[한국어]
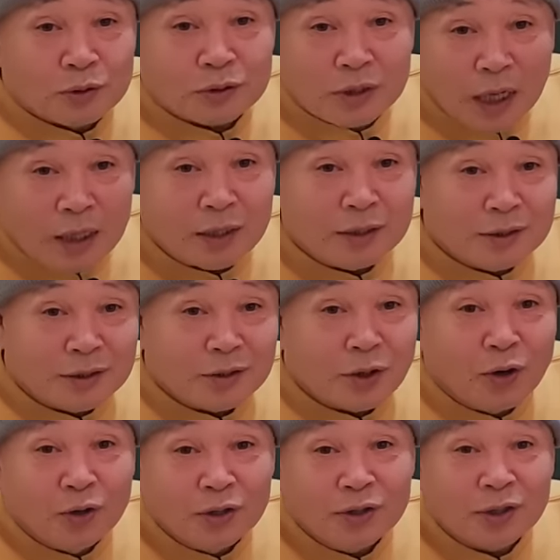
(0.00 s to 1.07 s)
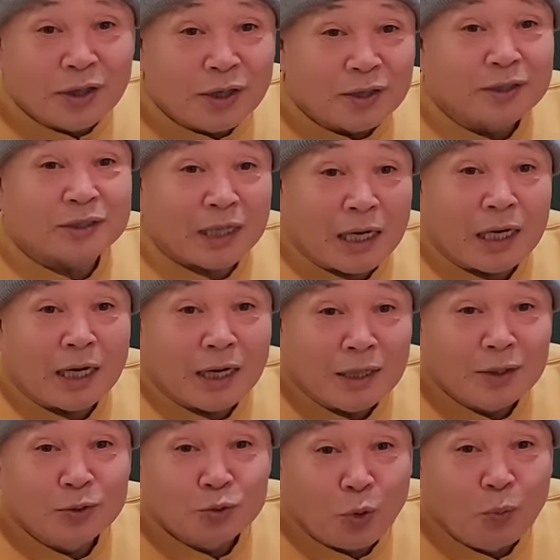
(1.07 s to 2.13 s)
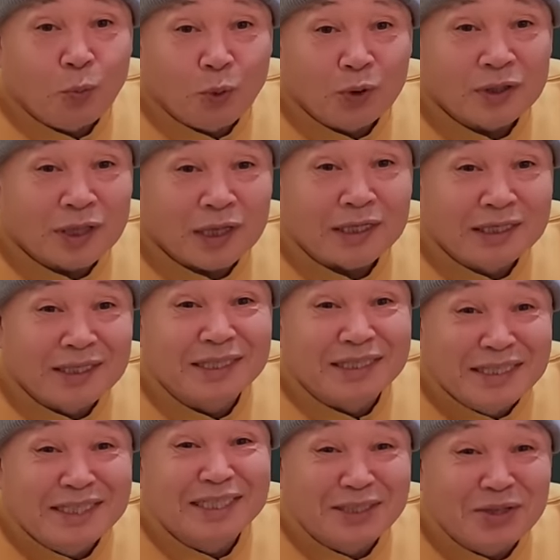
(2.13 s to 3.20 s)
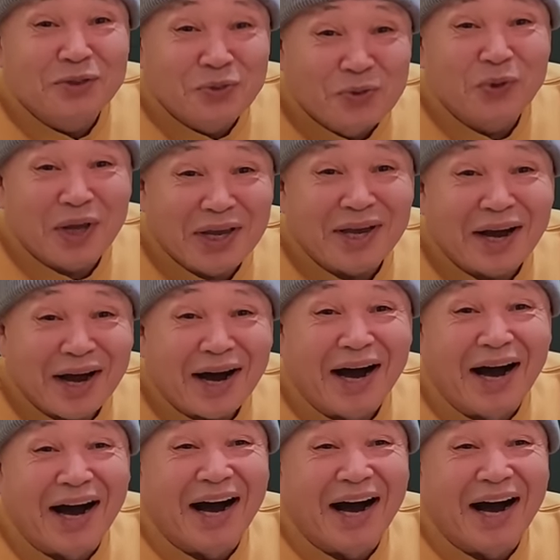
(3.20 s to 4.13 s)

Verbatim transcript: 자기는 거기에 잘 나가는 조폭이다 이런 이런 노래야.